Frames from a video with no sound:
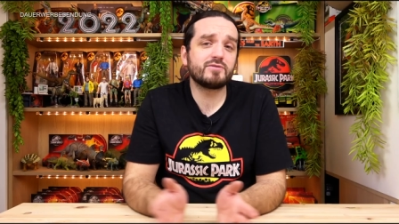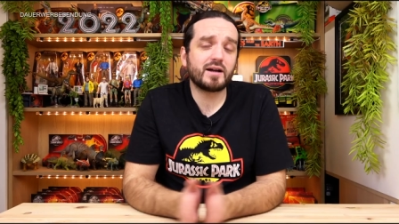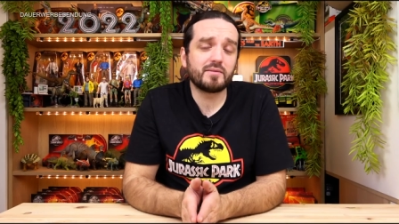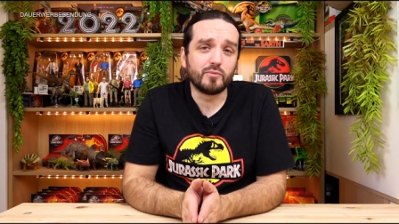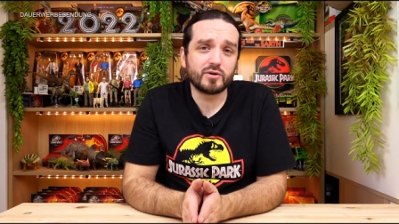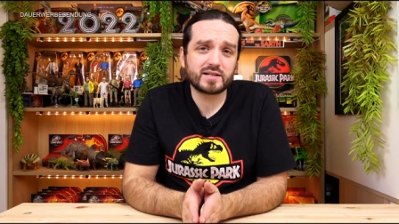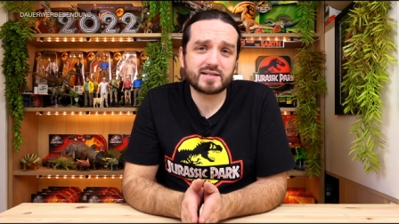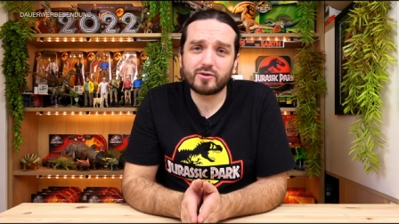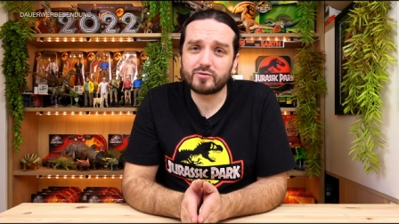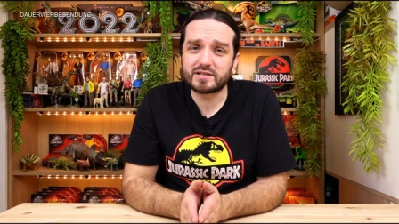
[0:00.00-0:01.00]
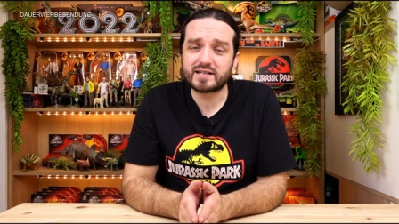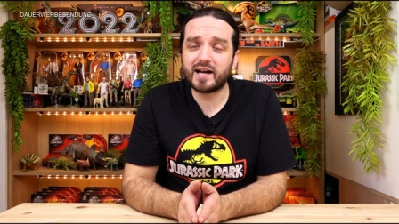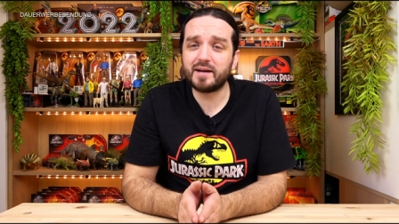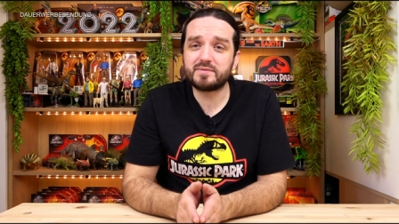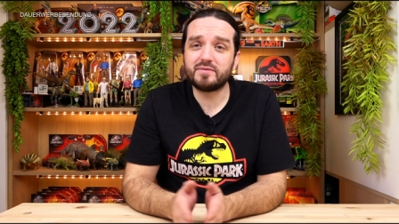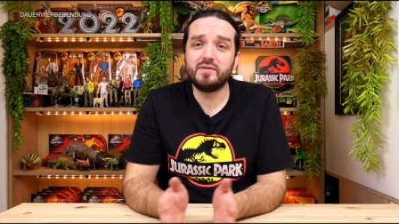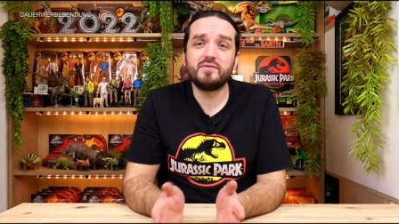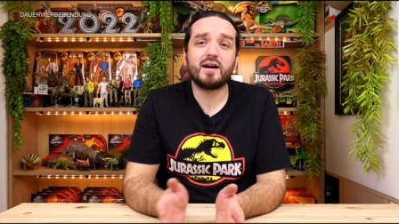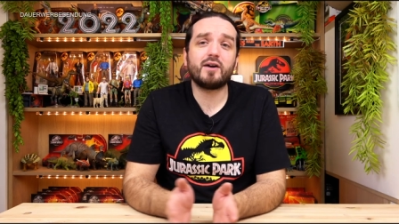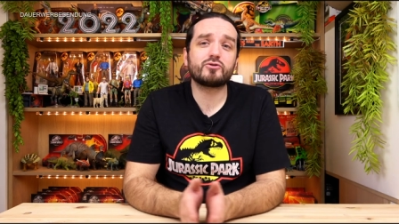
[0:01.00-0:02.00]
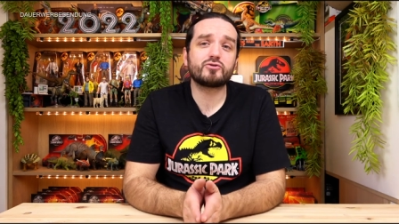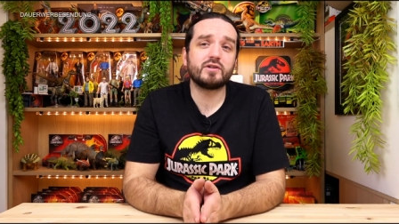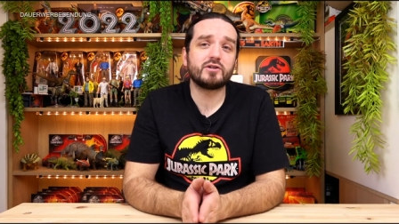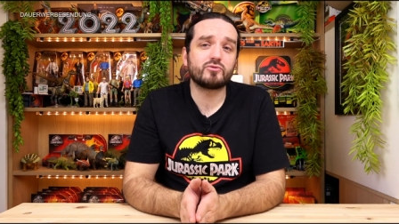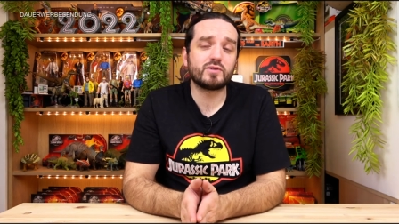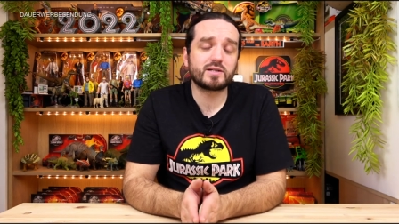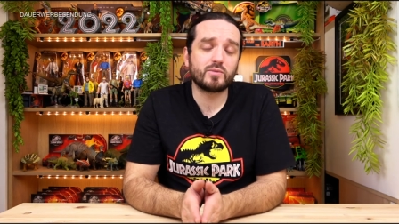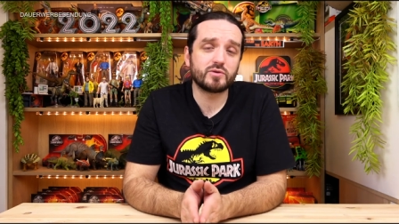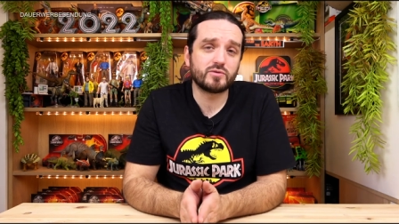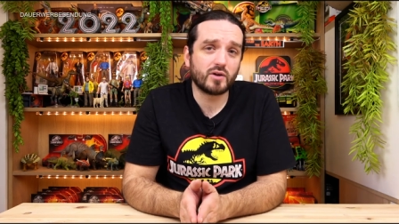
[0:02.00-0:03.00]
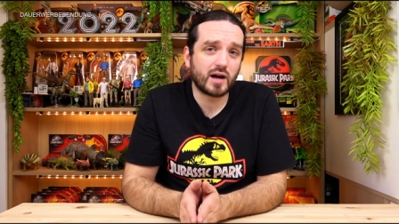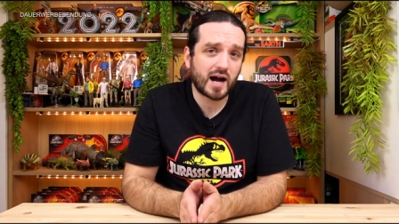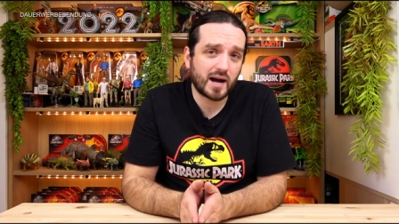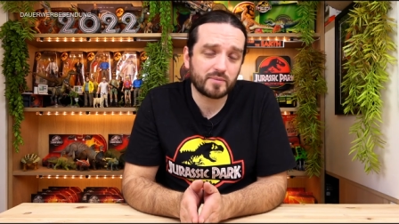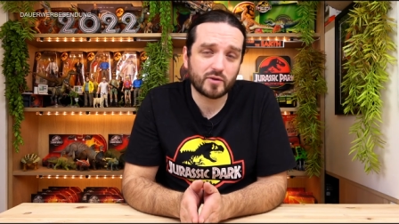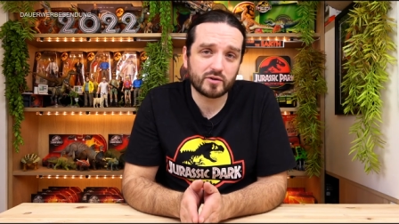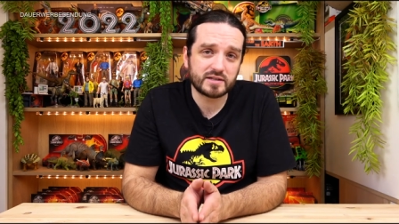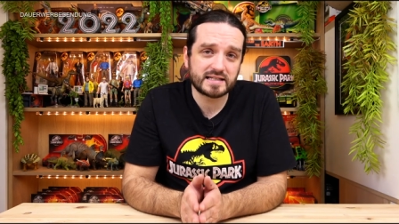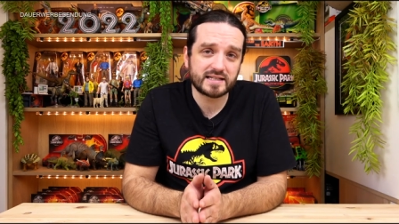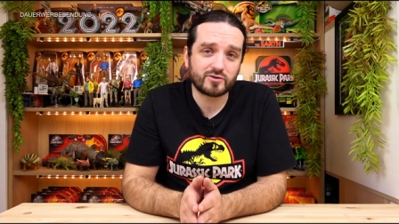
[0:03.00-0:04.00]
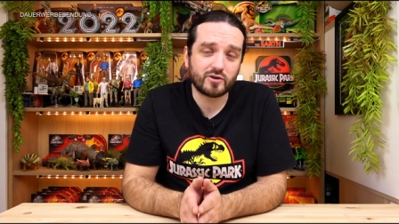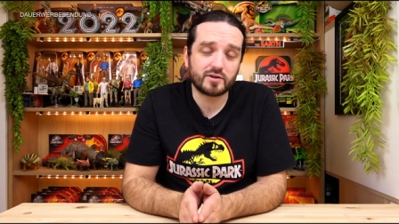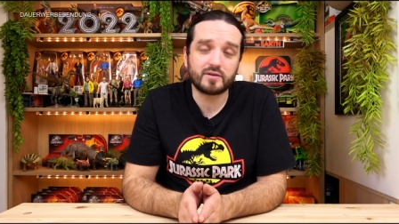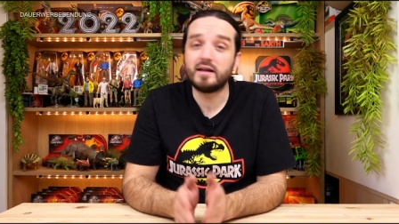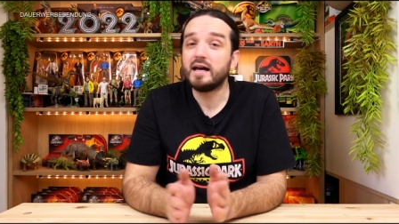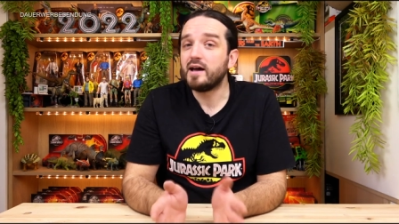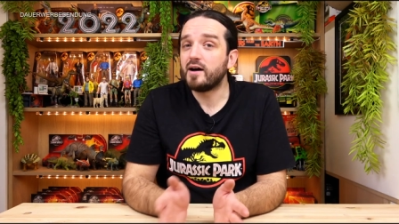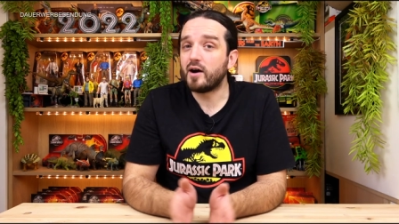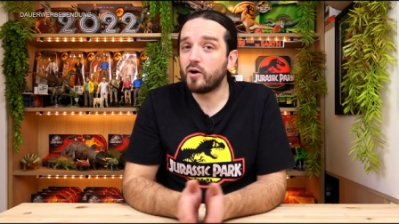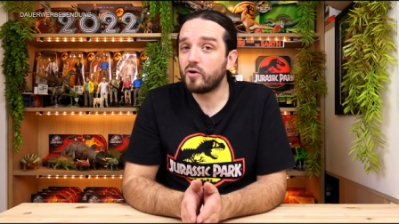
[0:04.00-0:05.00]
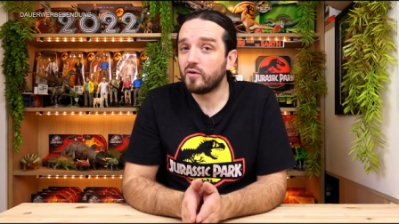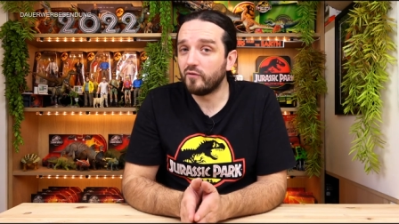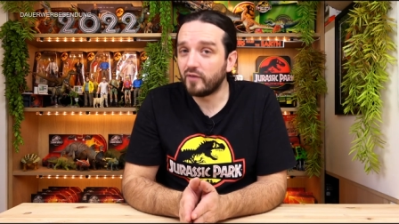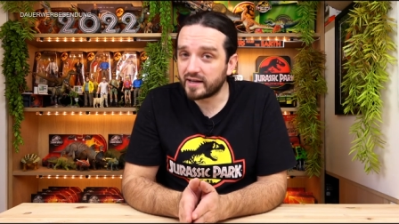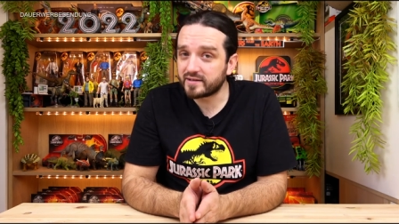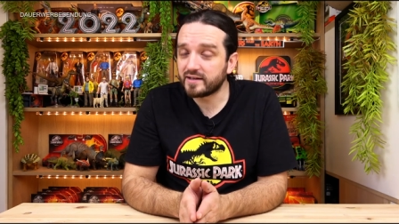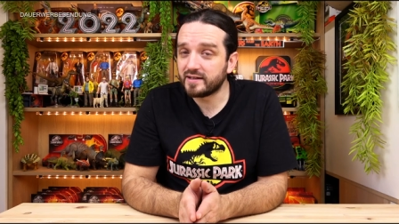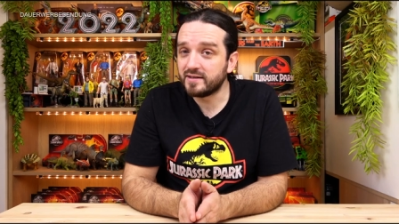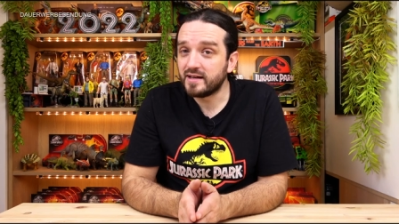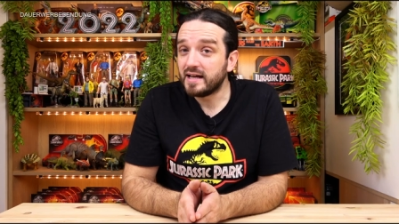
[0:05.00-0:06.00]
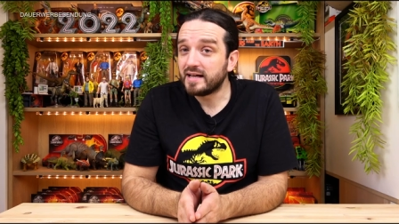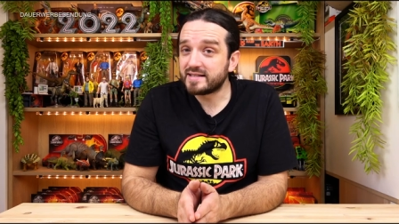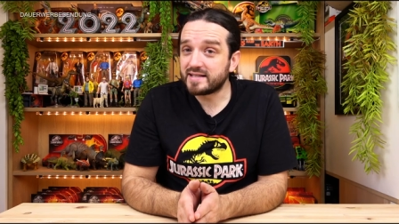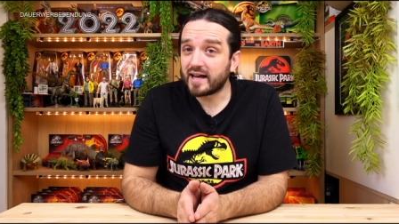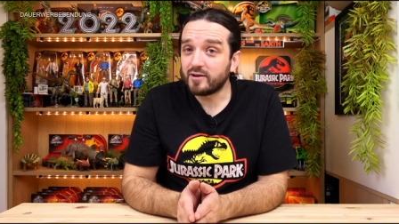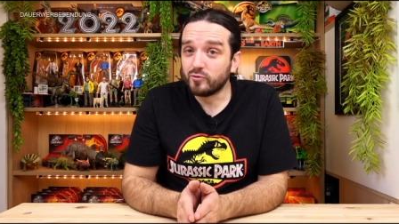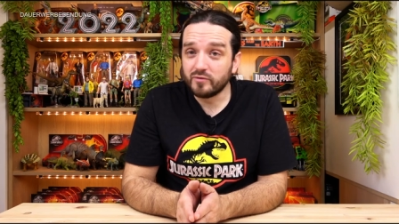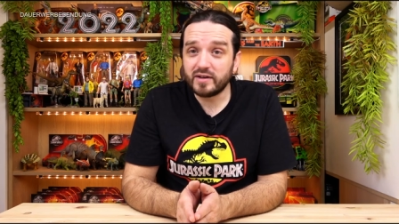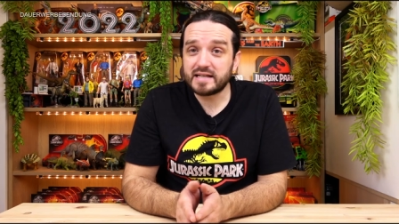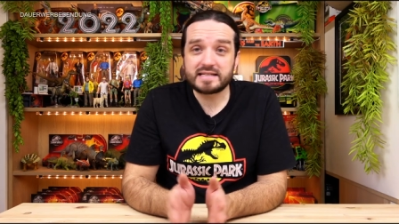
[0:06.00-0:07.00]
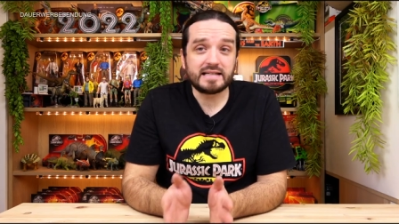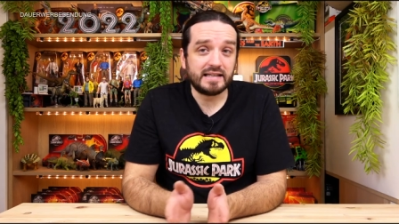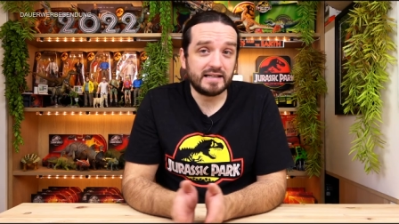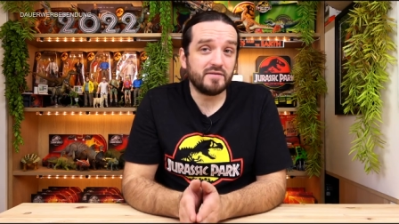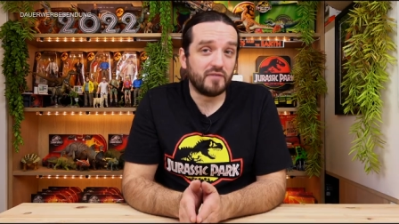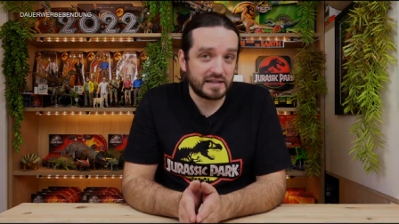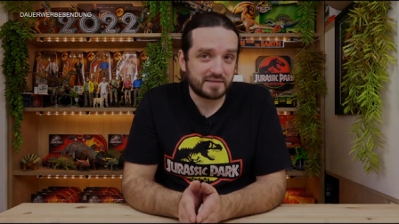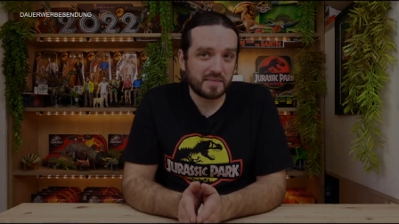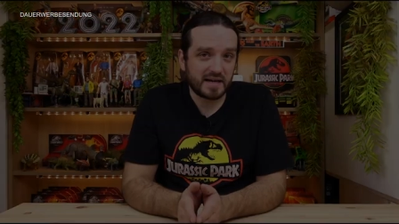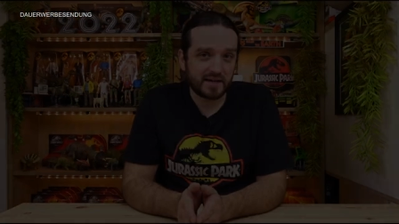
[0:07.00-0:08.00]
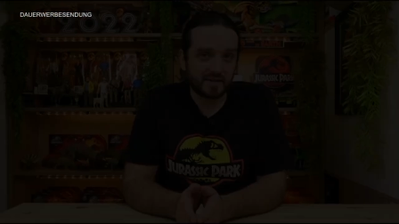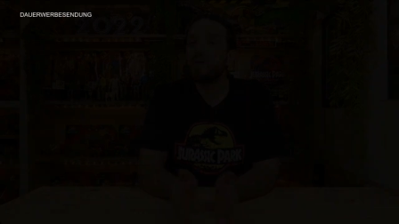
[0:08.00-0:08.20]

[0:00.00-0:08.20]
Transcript: der Mosasaurus treibt, wie wir auch schon in Jurassic World neue Abenteuer sehen konnten, auch weiterhin sein Unwesen in den Weltmeeren.